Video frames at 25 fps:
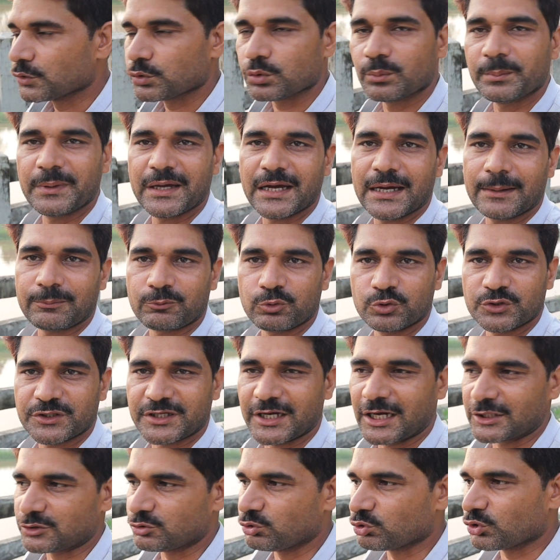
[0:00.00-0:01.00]
तो मैं आपको
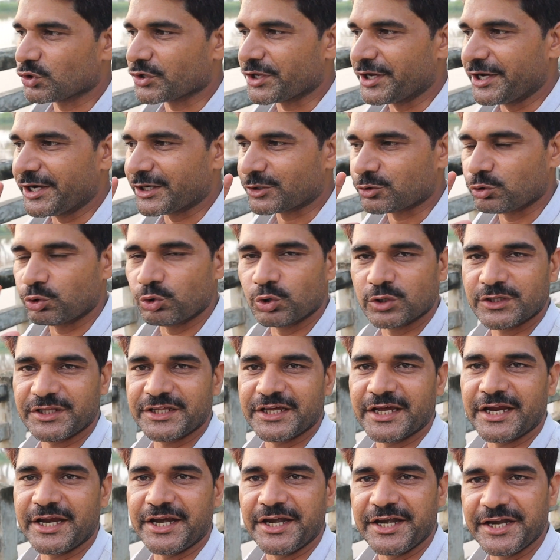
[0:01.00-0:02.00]
दिखाता हूँ कि गेट खोल
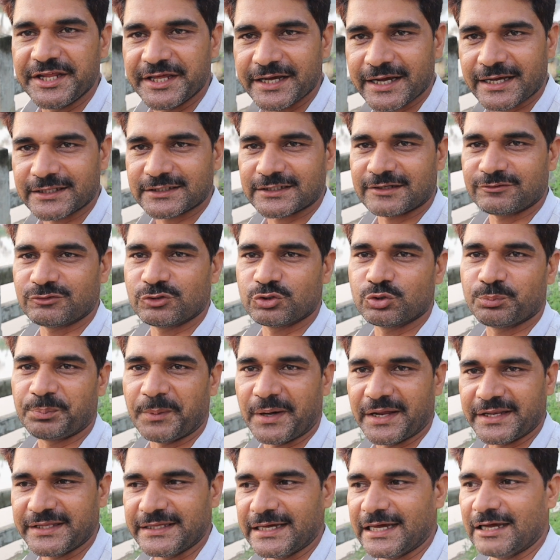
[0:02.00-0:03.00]
दिए इंडिया की तरफ से जो
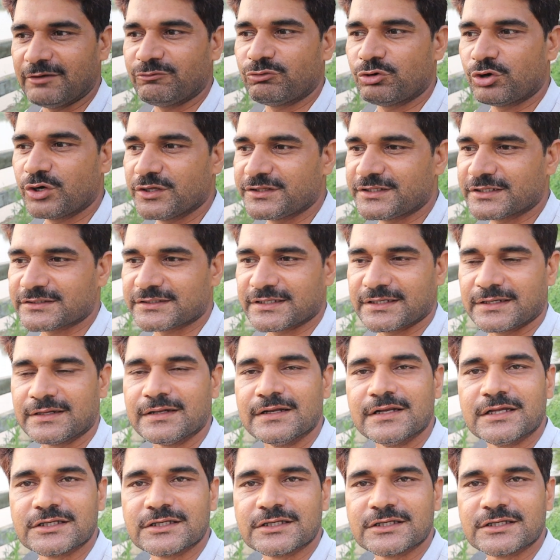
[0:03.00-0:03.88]
पानी आया वो इधर से